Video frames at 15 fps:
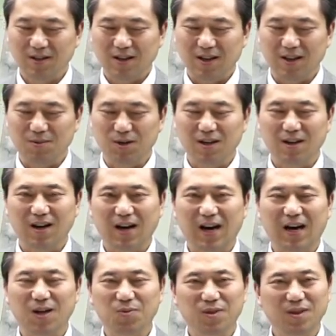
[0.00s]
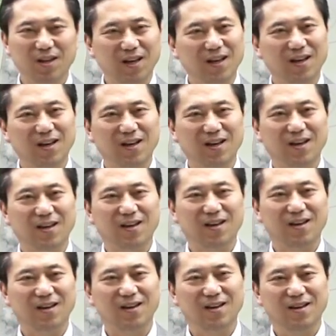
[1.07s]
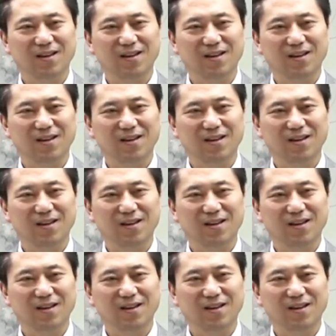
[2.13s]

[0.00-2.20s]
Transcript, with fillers: 아마 한 해